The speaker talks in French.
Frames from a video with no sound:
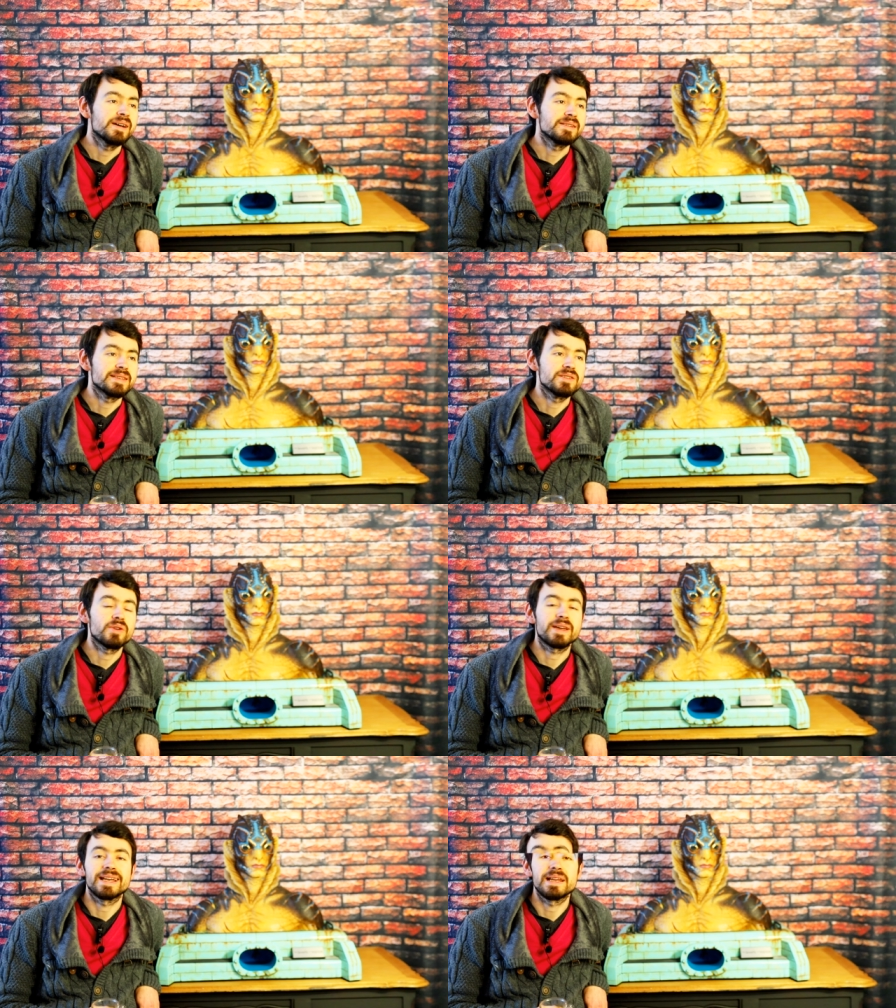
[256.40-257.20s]
bah, c'est
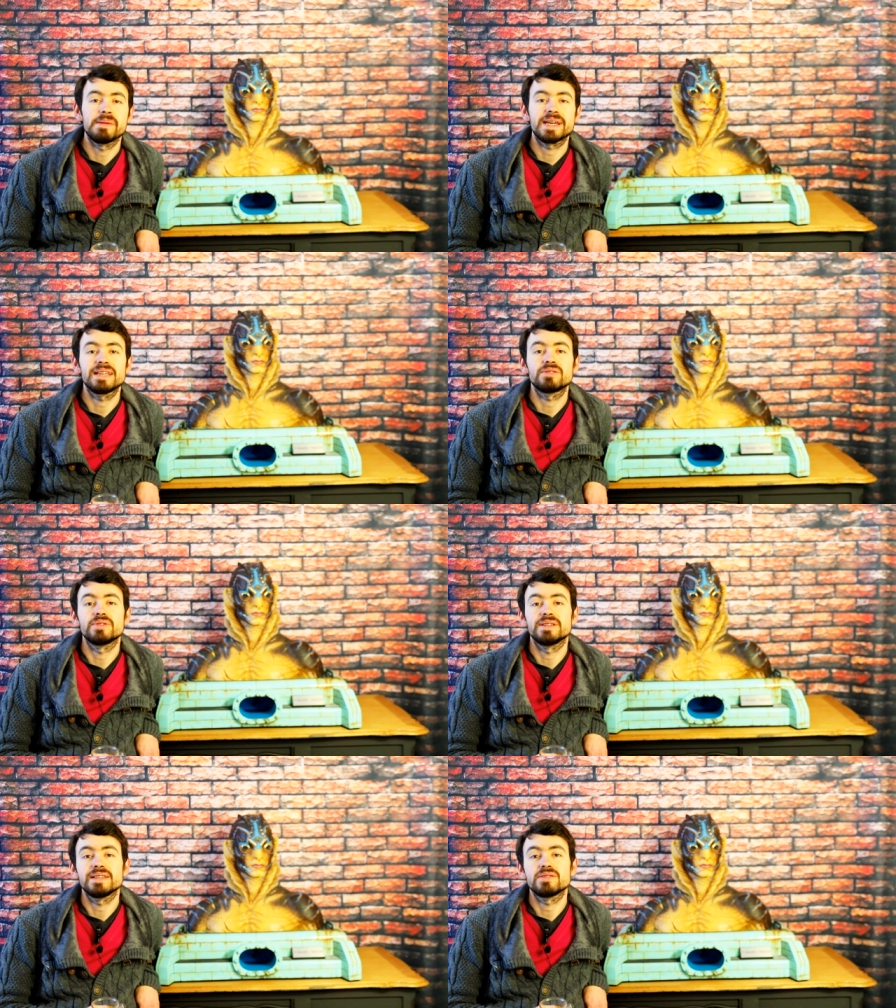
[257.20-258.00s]
sûr qu'avec la maquette,
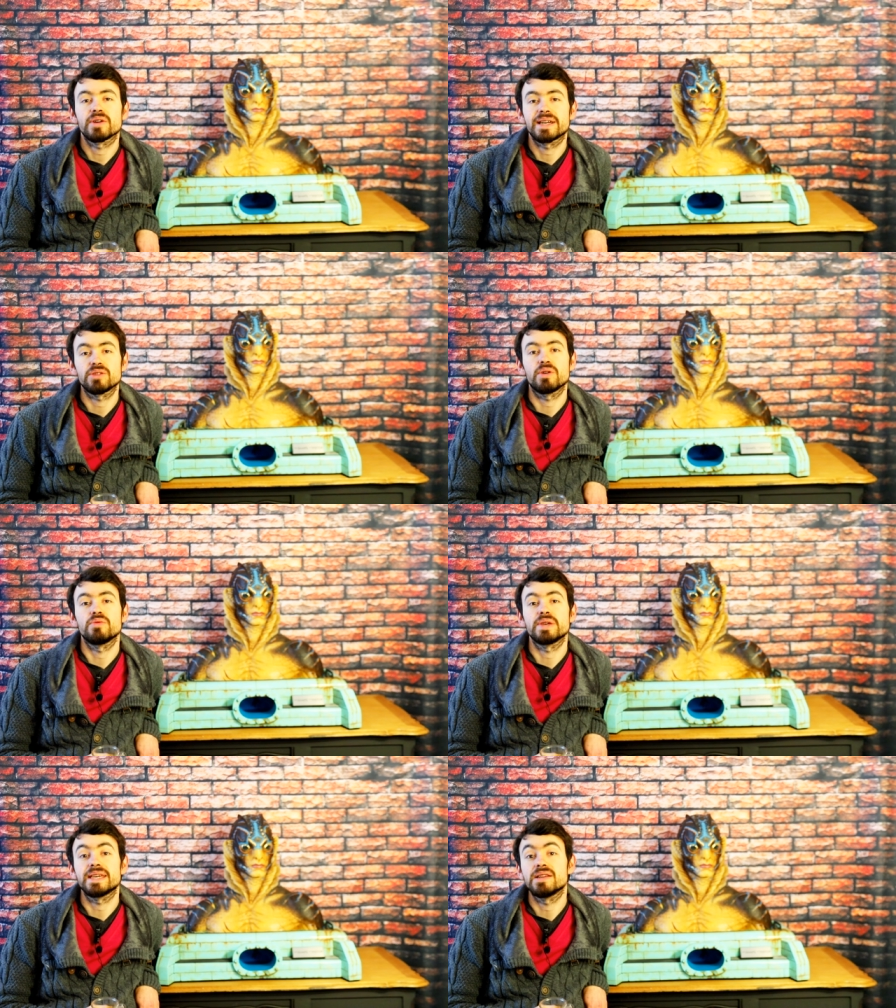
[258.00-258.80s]
on était sur
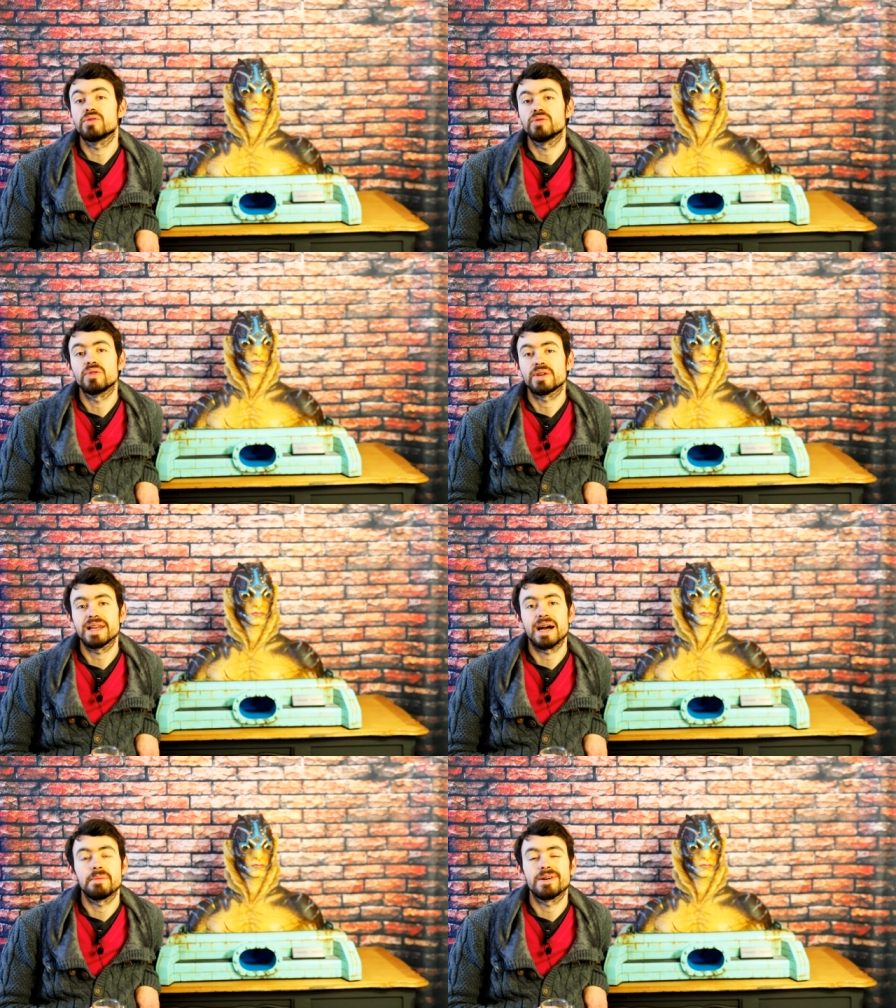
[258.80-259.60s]
88 kg, donc
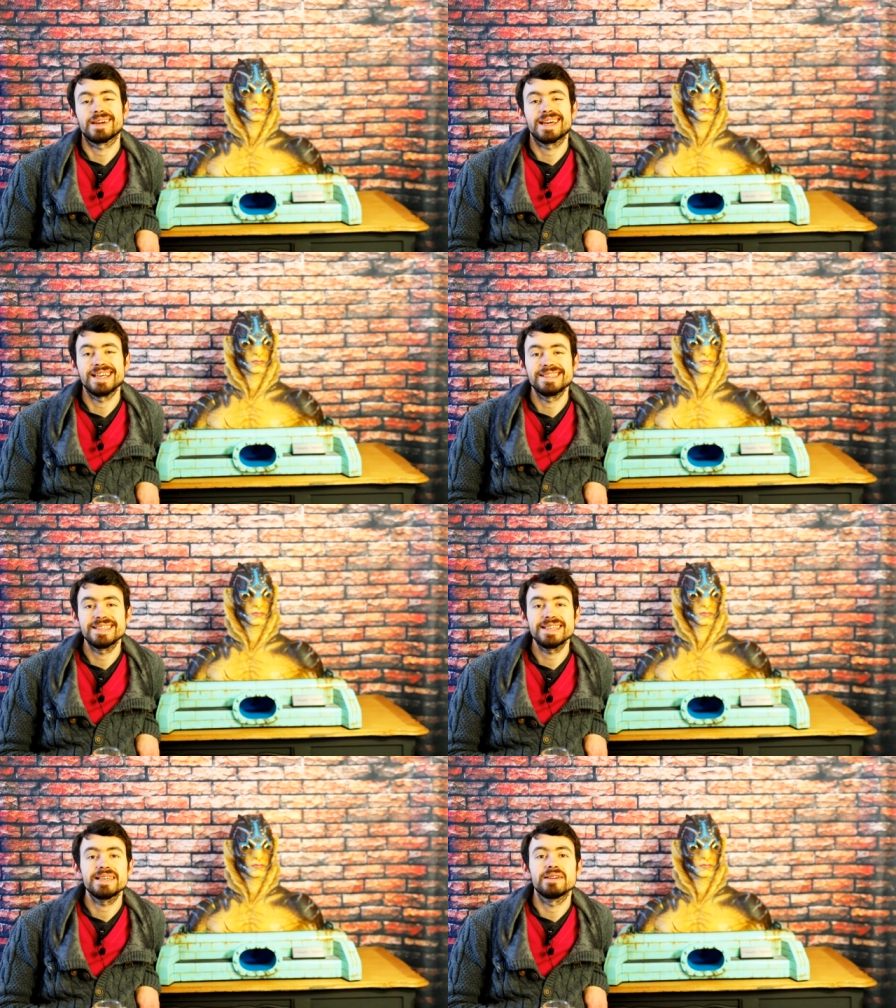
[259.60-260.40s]
clairement
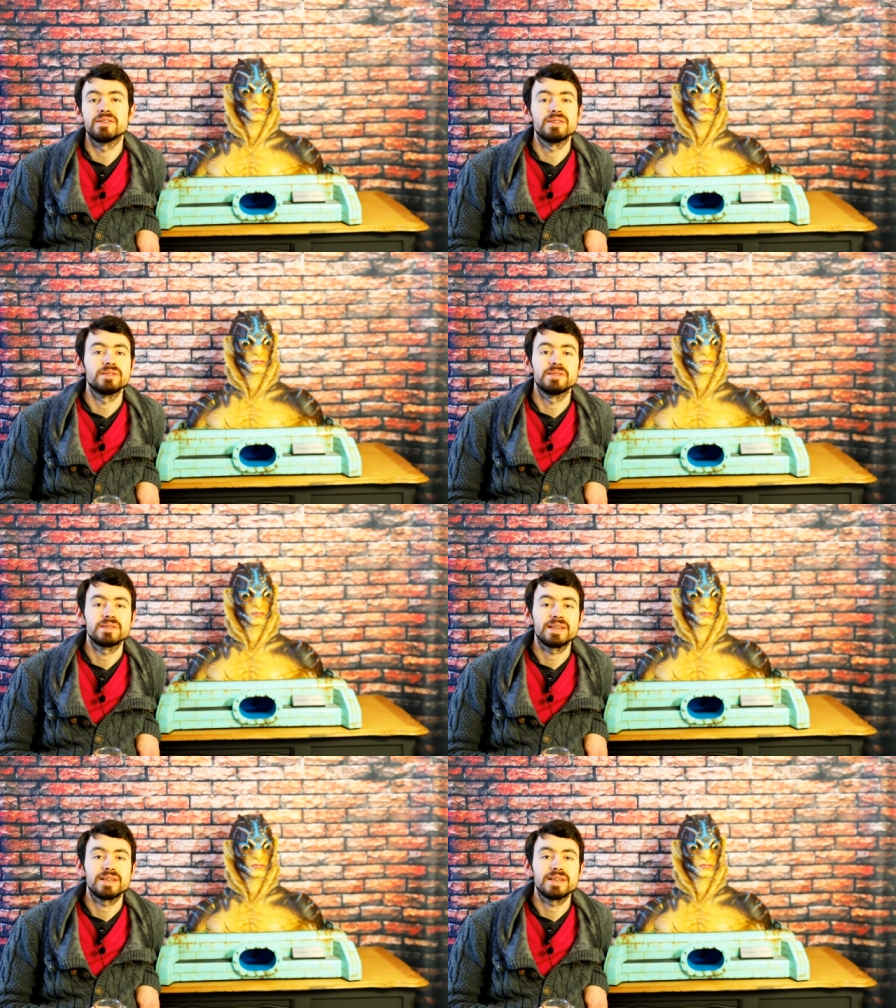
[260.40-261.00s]
quasi, euh,